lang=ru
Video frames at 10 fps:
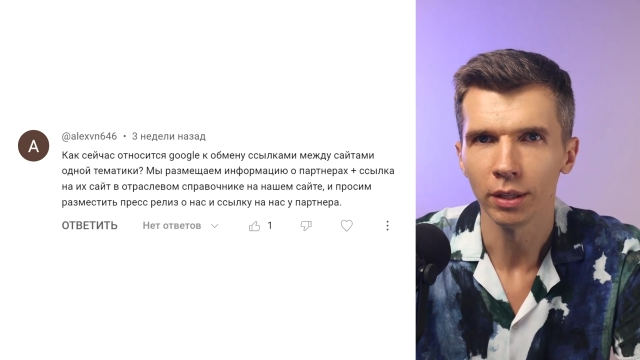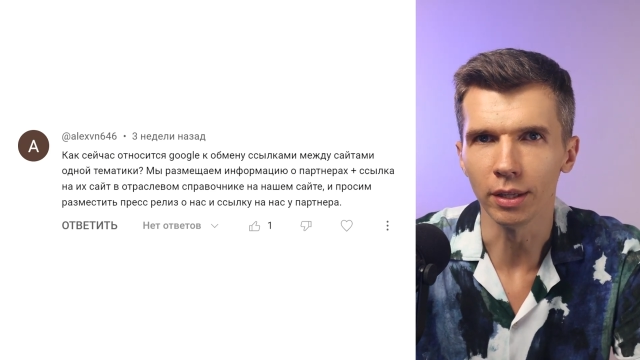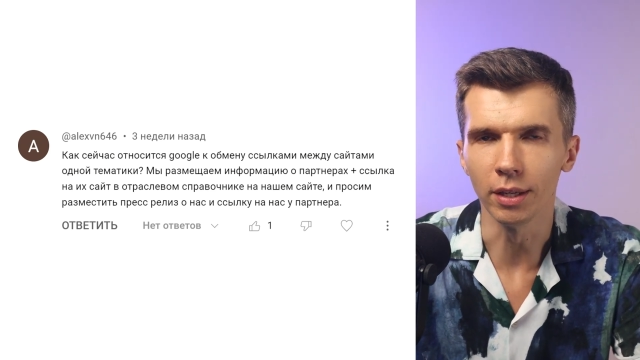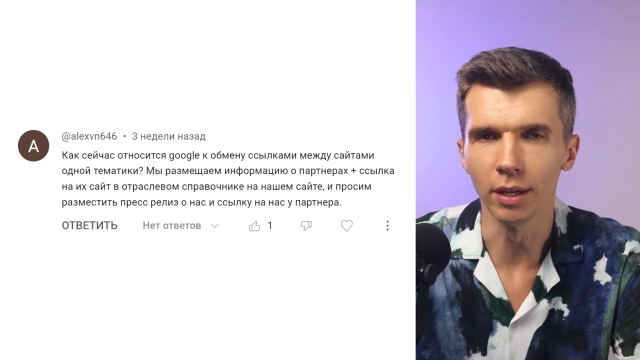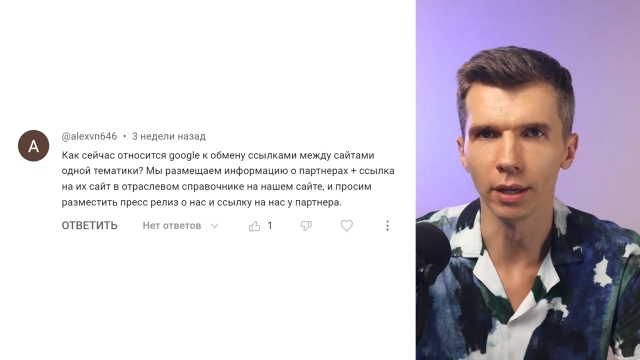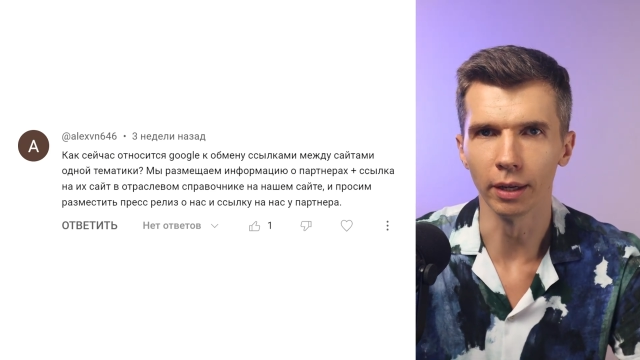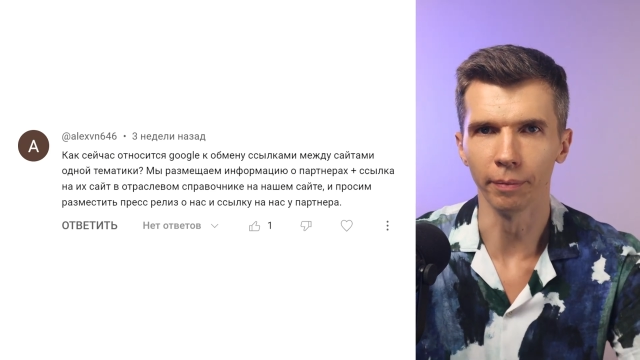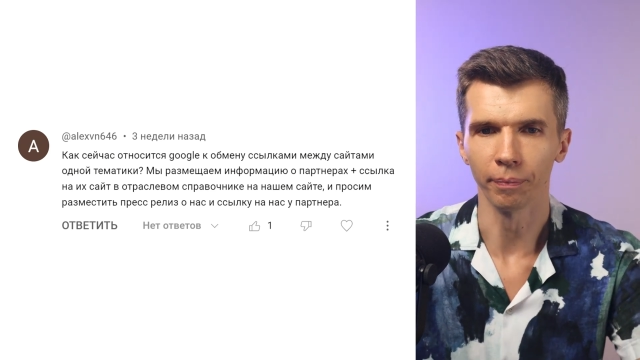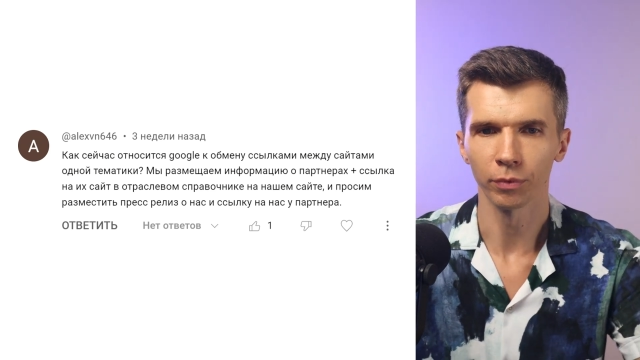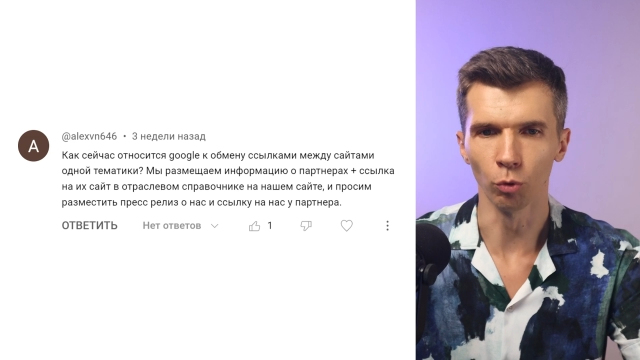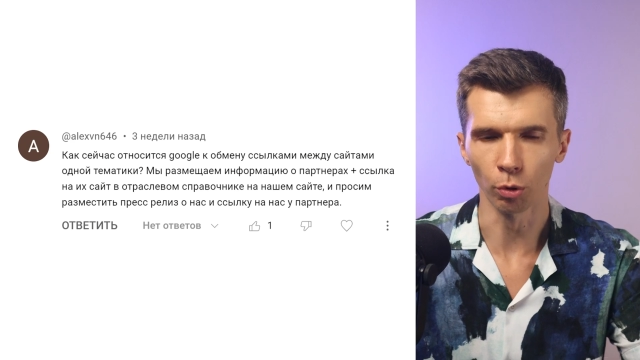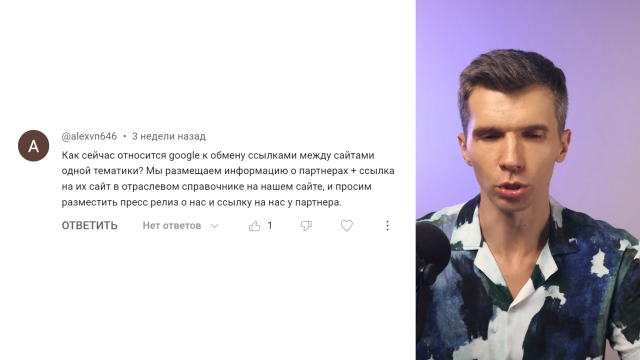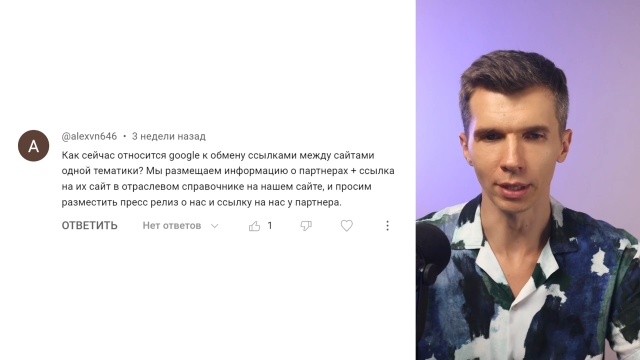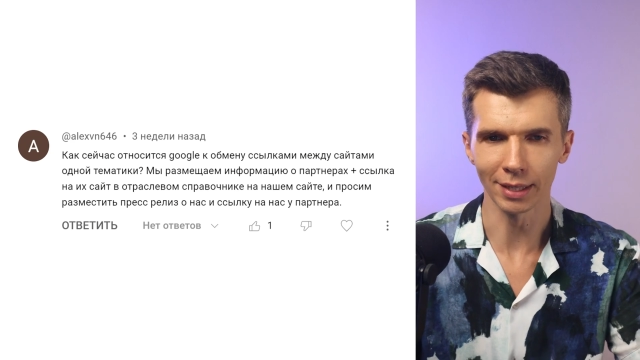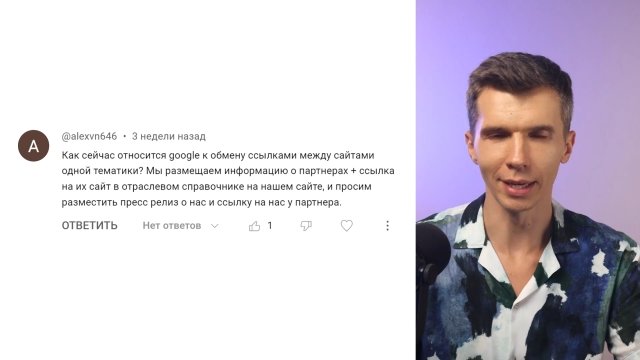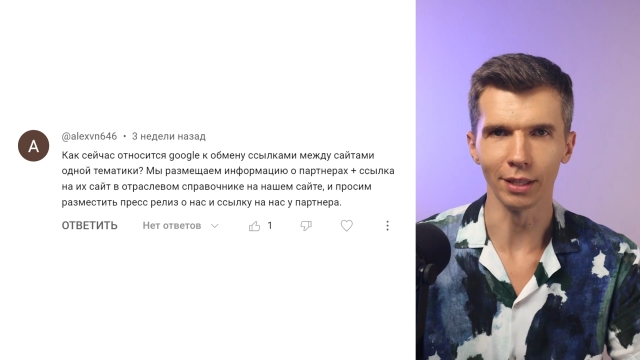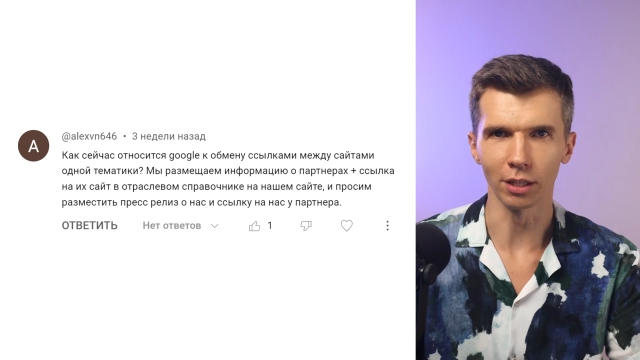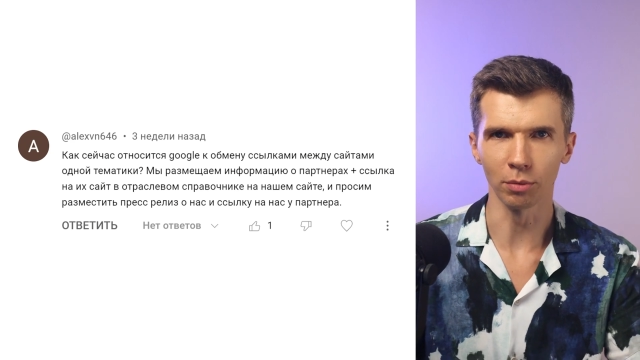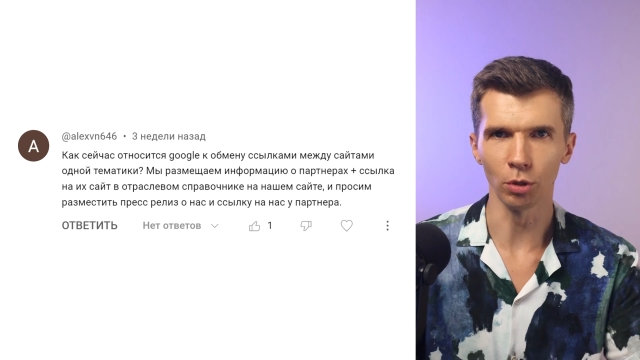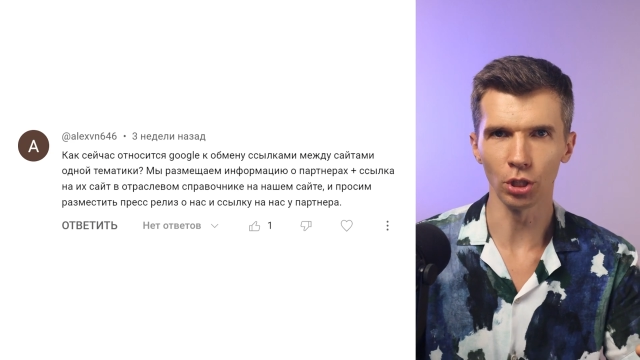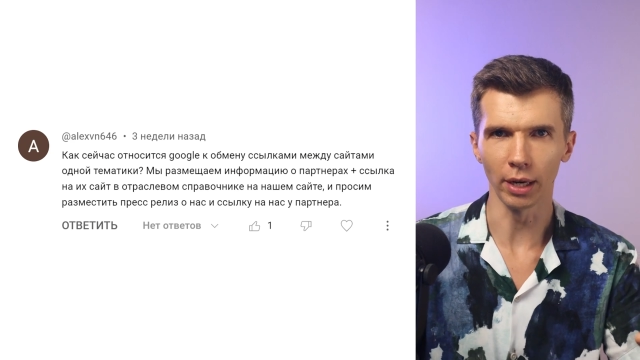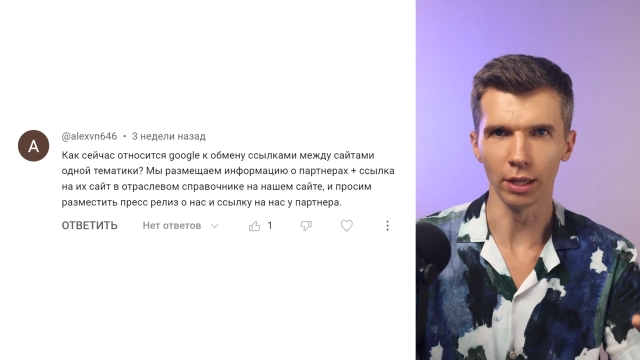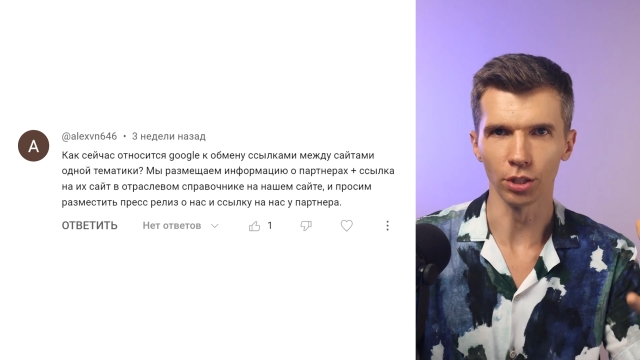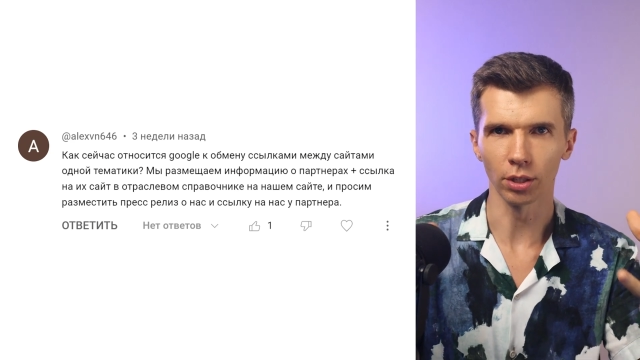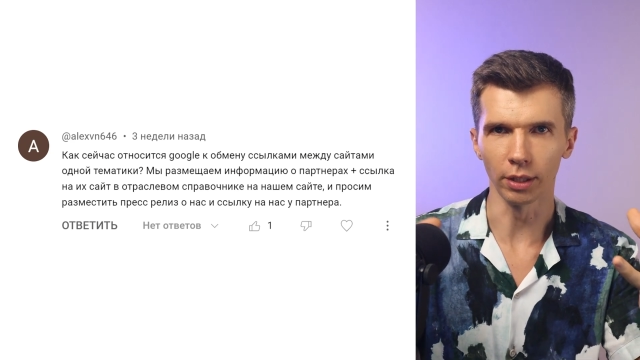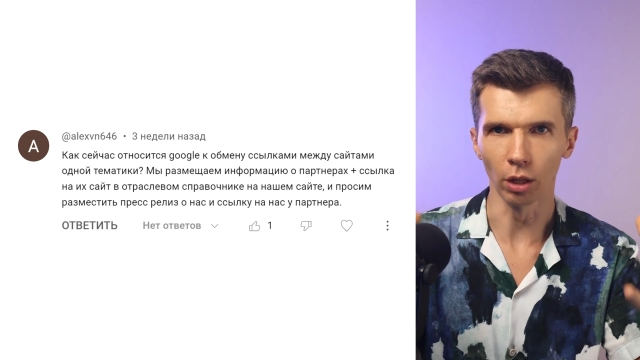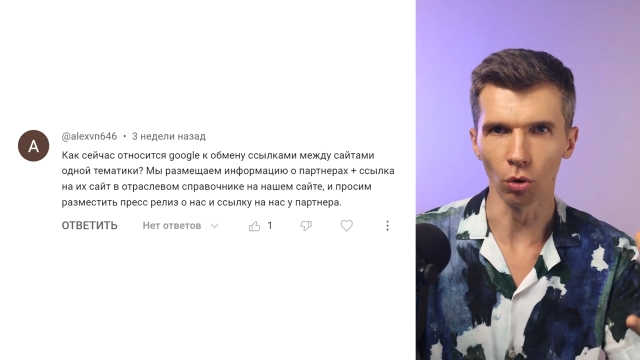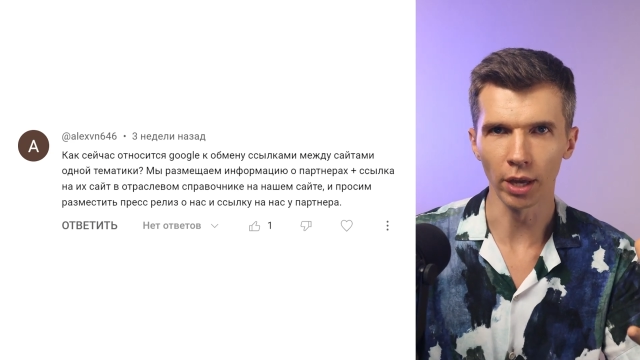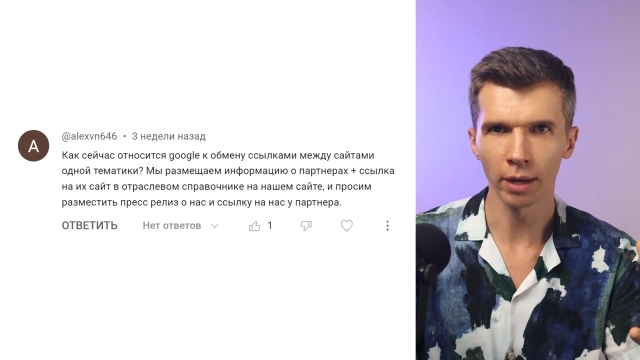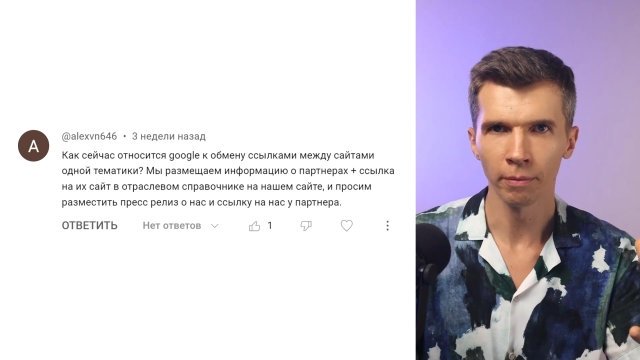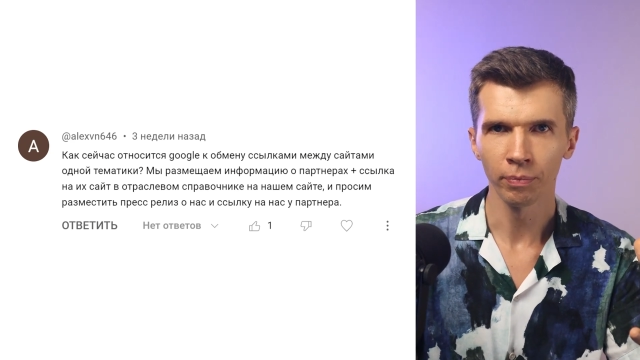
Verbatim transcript: И, ну, просто на сайтах размещались каталоги,